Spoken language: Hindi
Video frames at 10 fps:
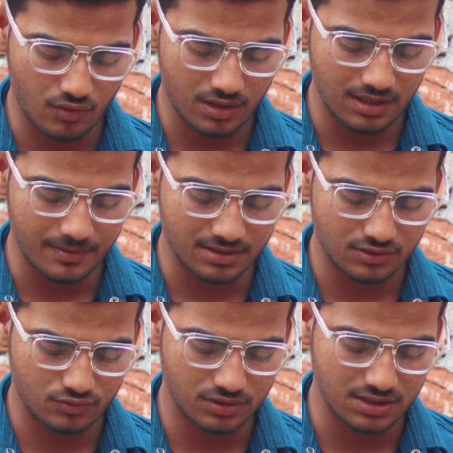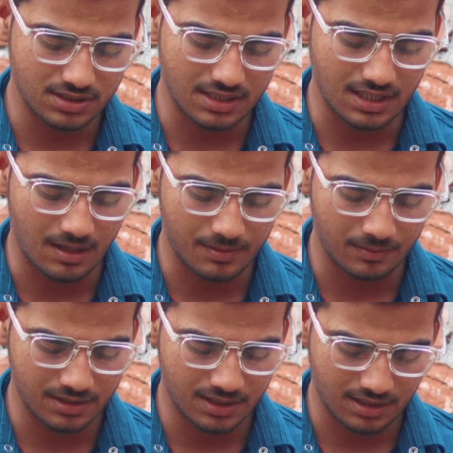नो लॉन्गर हैव एक्सेस टू दिस का
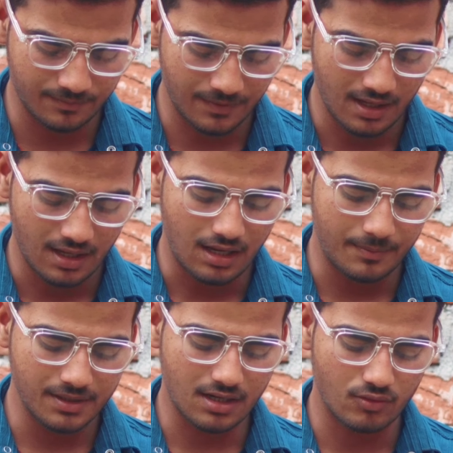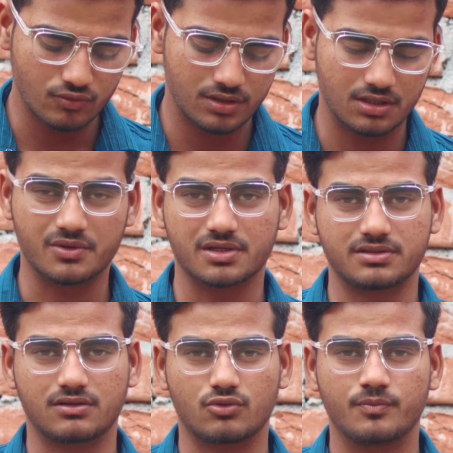यहाँ पर आप क्लिक कर अपने अकाउंट को
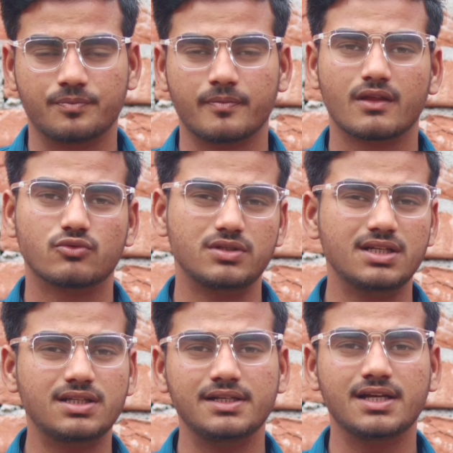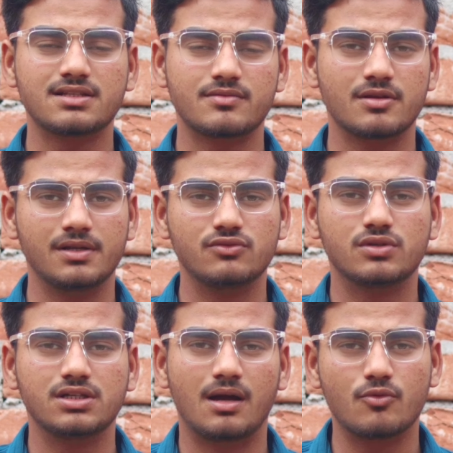रिकवर कर सकते हो तो यही तरीका है सबसे
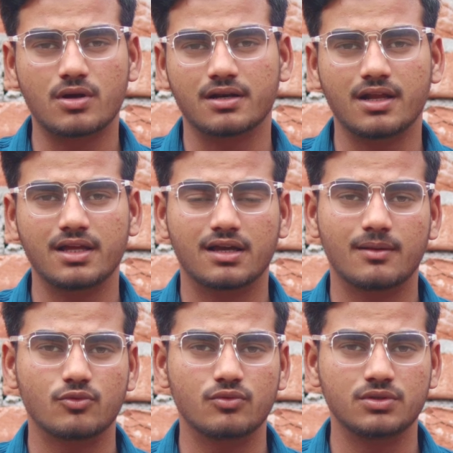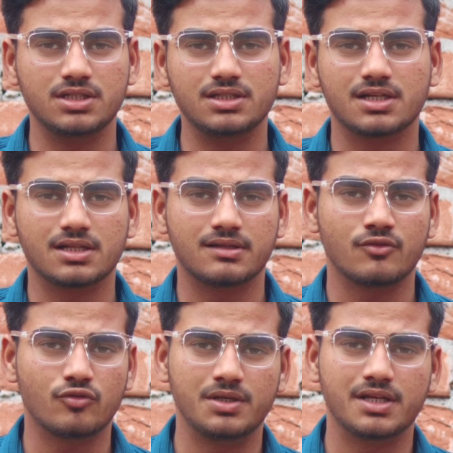पहले जो कि आपको करना है अगर आपको ये
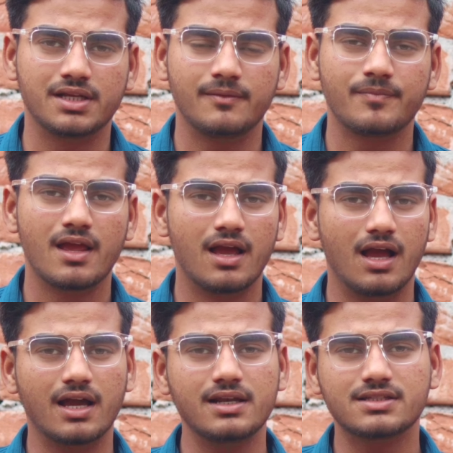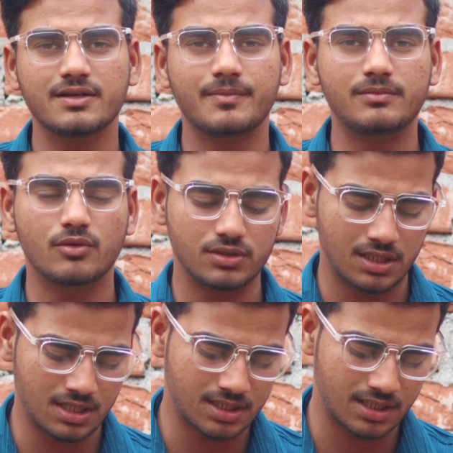दिक्कत देखने को मिल रही है अगर इसके बाद
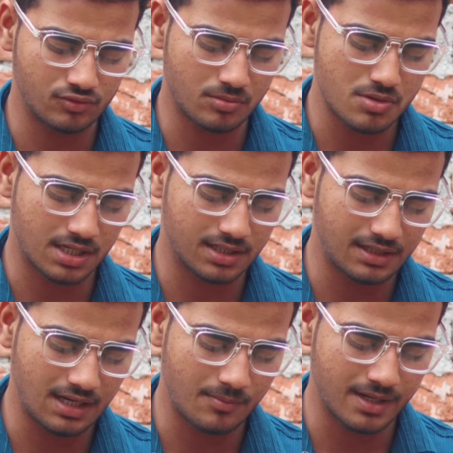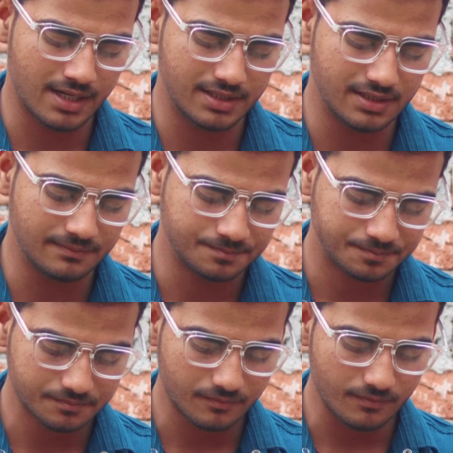आपको दिक्कत आ रही है तो आपको क्या करना है आप बैग आइए